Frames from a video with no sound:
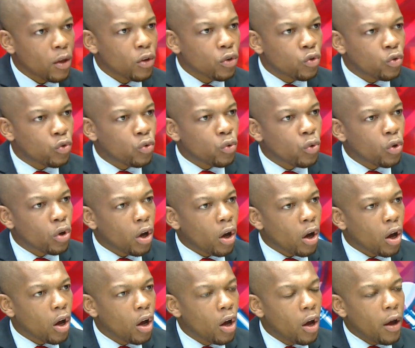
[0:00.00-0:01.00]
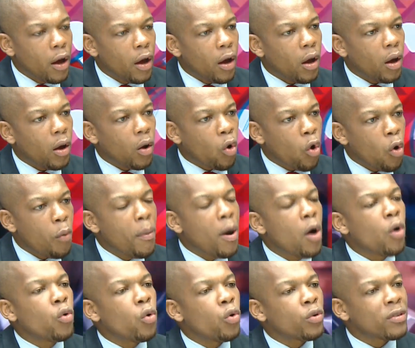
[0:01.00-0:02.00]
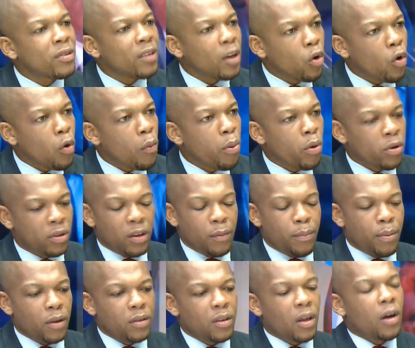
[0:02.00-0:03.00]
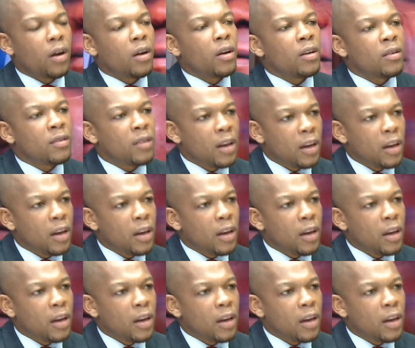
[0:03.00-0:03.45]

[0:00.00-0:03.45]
sur euh, comment on s'est comporté pendant les